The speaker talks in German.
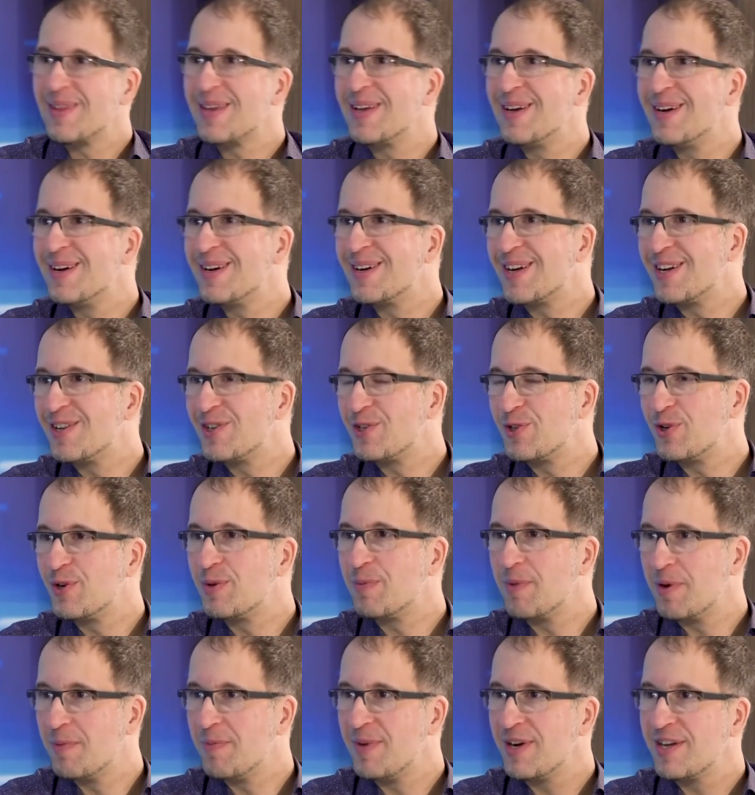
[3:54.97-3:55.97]
äh ganz
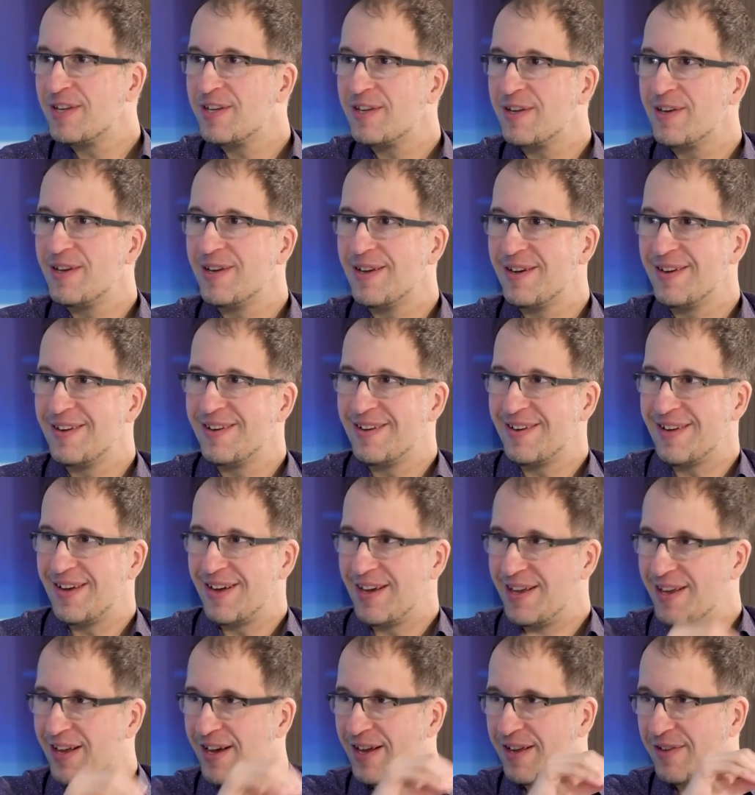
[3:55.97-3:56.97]
schön gemacht, äh,
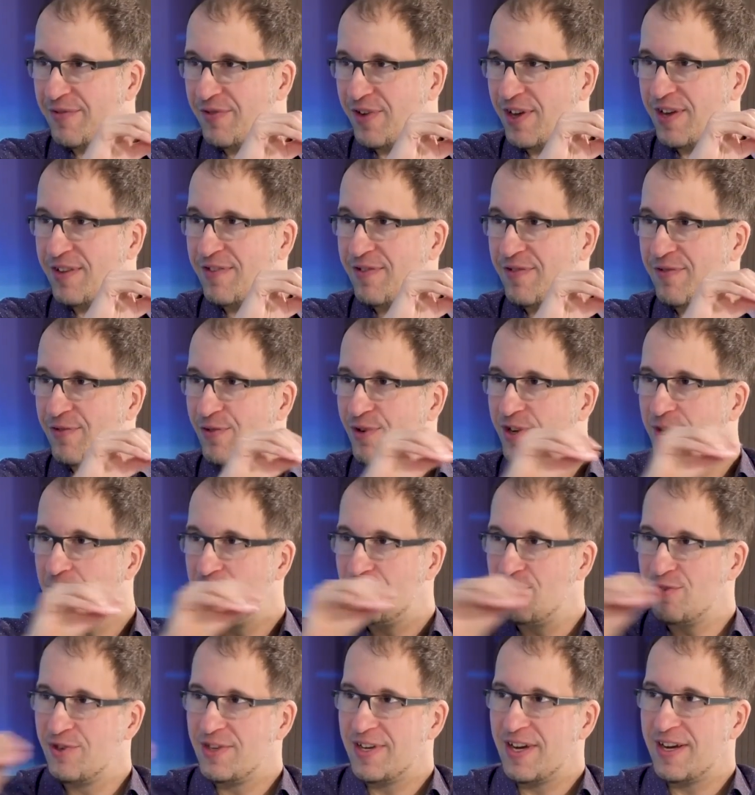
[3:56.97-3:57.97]
ein Fressen für den
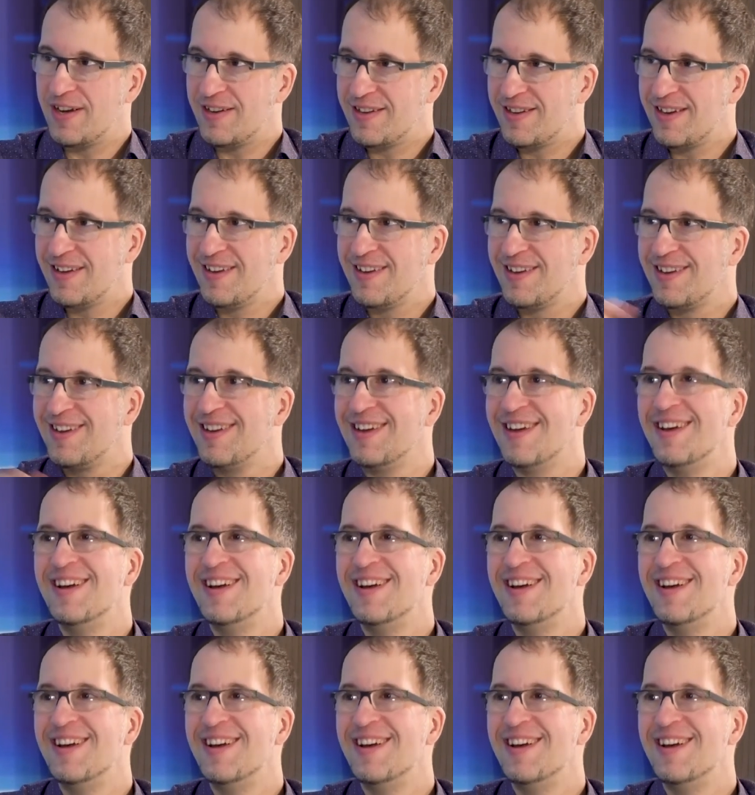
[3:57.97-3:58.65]
Psychiater.